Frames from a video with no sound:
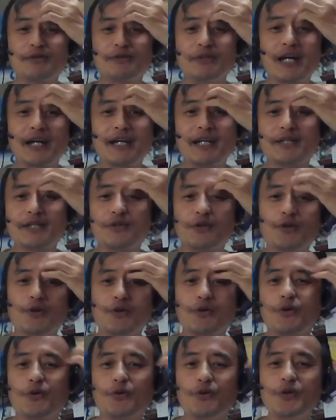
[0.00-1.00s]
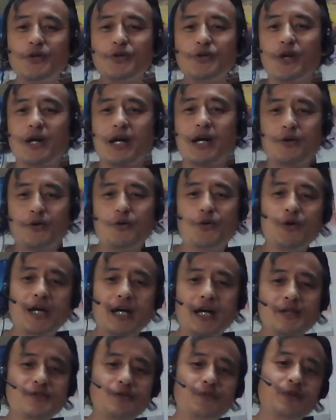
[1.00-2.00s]
まあその中でそのこの人がこういう
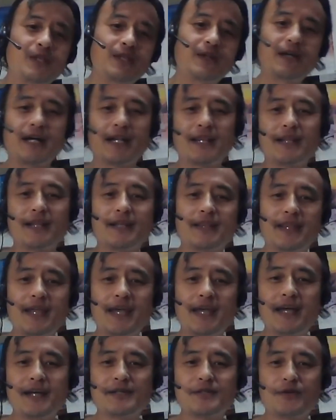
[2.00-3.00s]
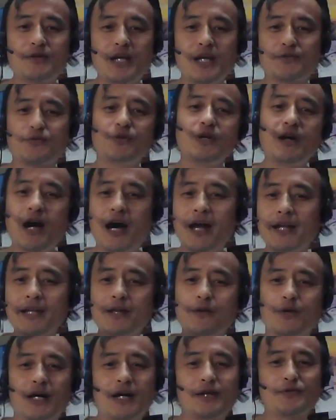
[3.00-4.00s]
感想を持ってるかって言ってそれいやそれはあな
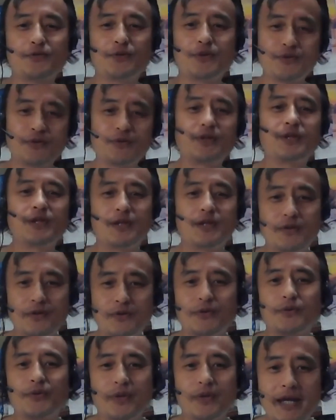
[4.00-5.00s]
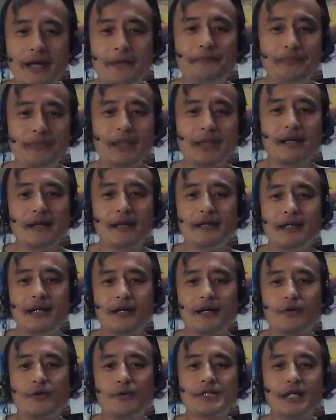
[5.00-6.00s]
たの感想でしょっていうことで
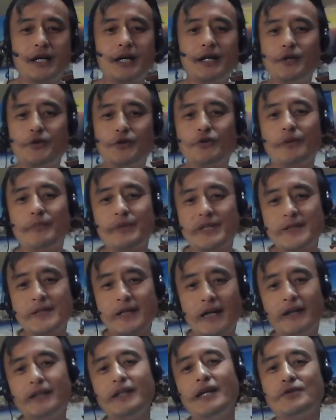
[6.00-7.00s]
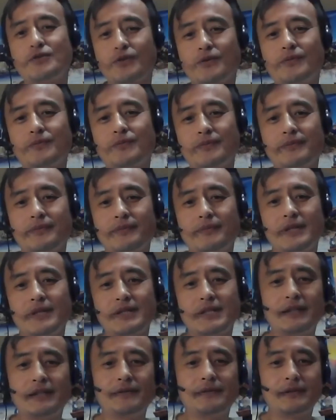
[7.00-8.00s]
あの社会的評価別に下がらないでしょで
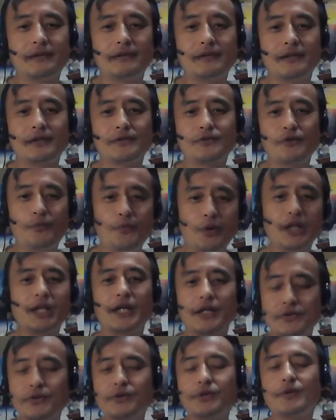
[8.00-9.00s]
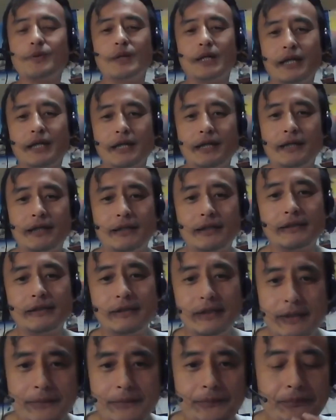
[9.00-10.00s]
すねそう思わないでしょってわけなんで
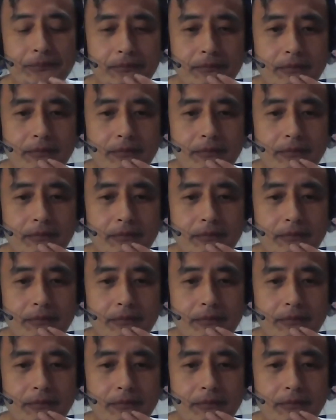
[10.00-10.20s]
すね。